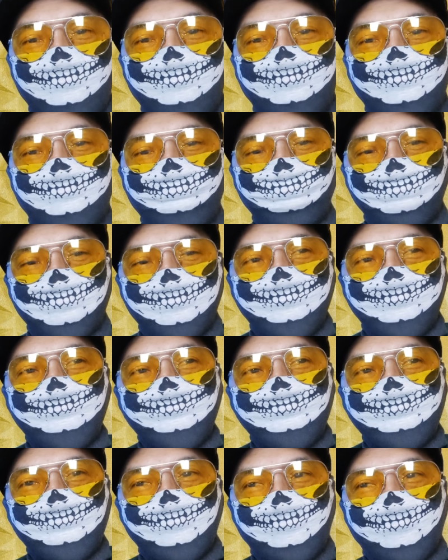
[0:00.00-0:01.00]
lah
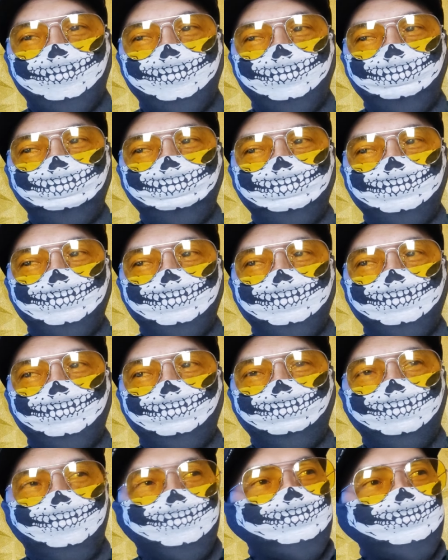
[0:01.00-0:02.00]
mungkin dia anggap
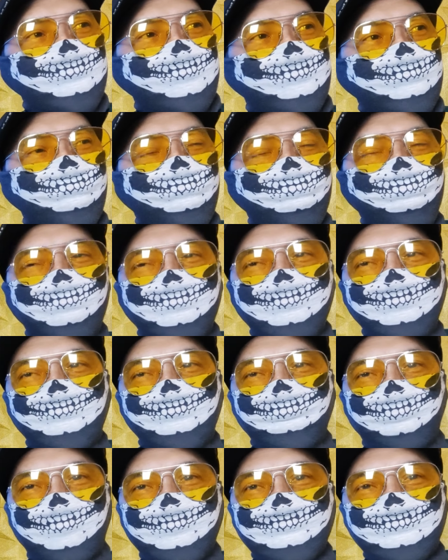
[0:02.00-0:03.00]
wah ini kan ngomongnya
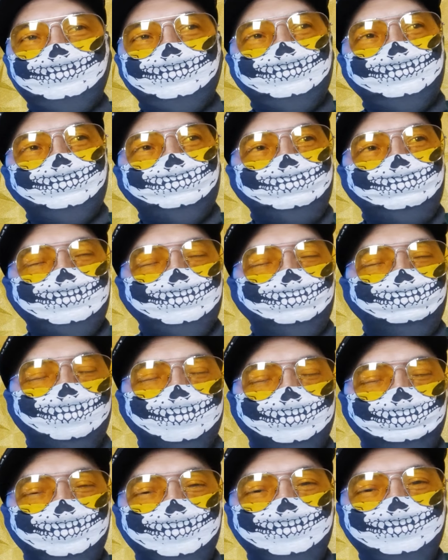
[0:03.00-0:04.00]
di masjid gitu di
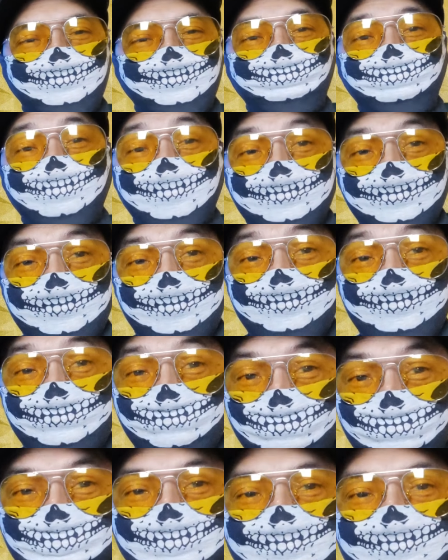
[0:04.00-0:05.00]
luar media mungkin
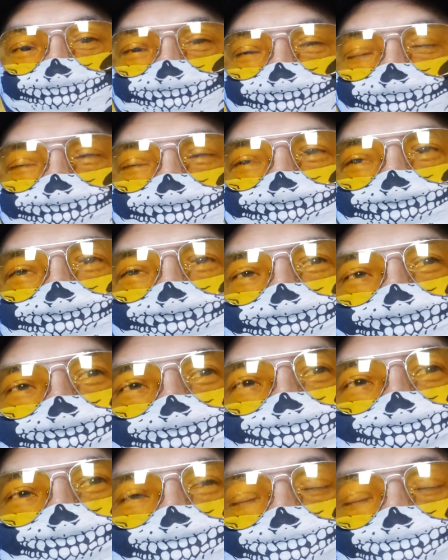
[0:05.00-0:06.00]
kayak gitu pikirannya jadi
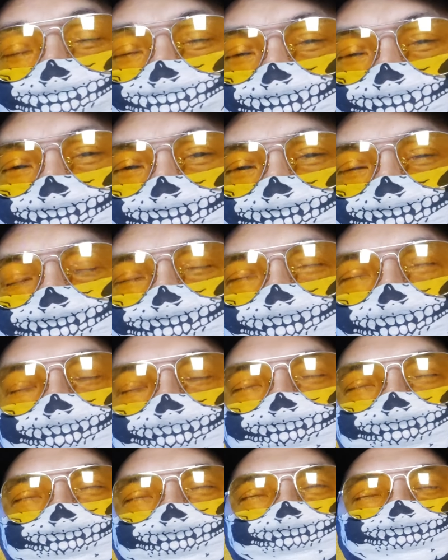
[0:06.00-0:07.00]
dia bisa ngomong seenak
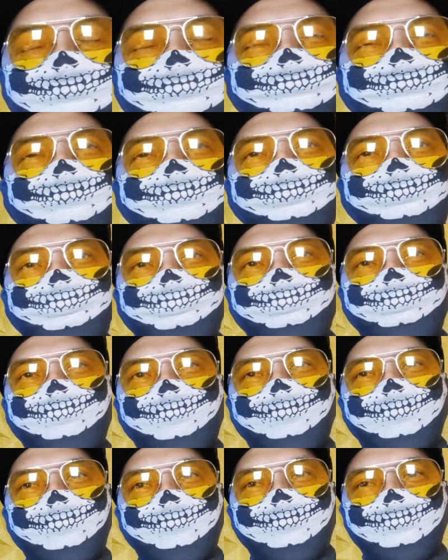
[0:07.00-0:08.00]
hati gitu ya
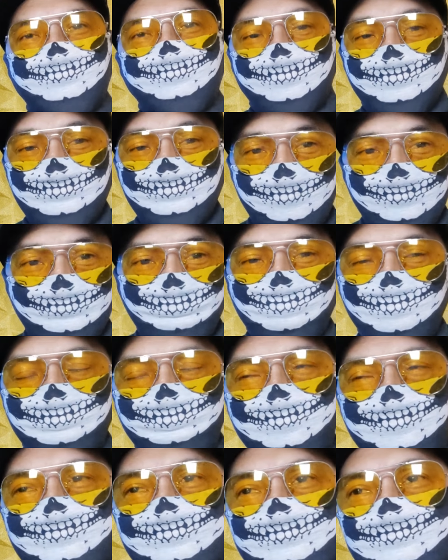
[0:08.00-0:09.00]
nah kita akan
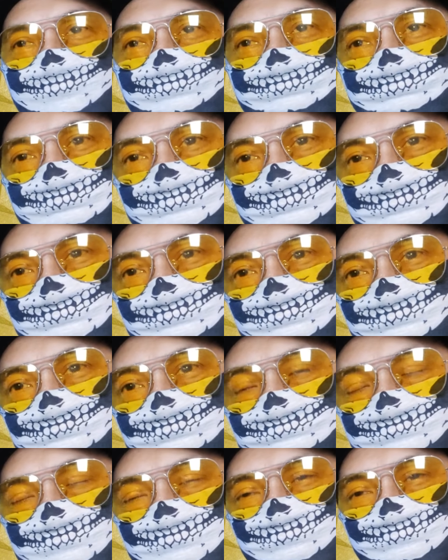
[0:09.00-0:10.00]
perbandingan
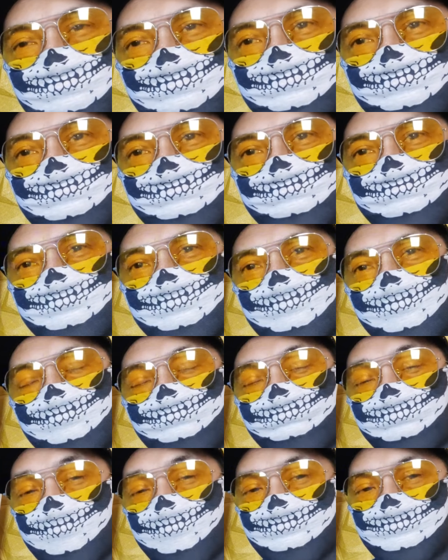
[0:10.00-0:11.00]
uh, video itu
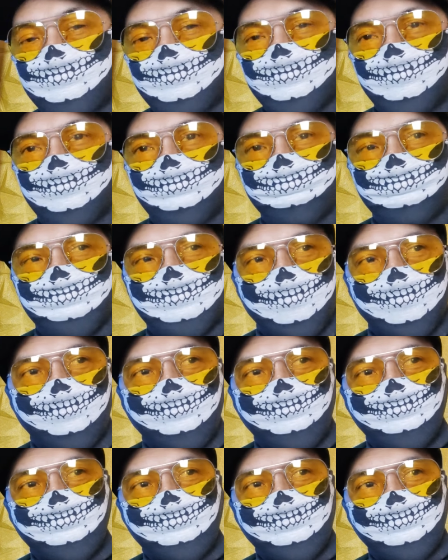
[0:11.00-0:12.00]
dengan fakta yang
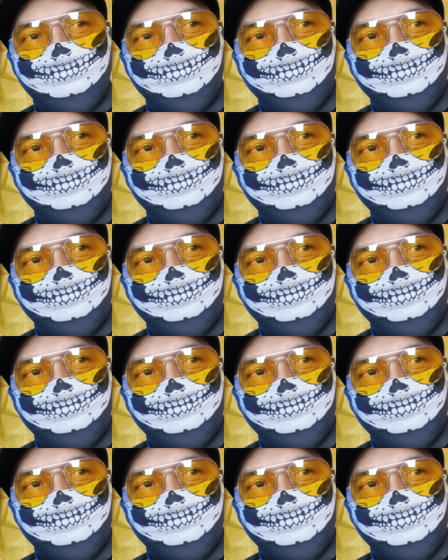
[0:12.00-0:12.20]
misalkan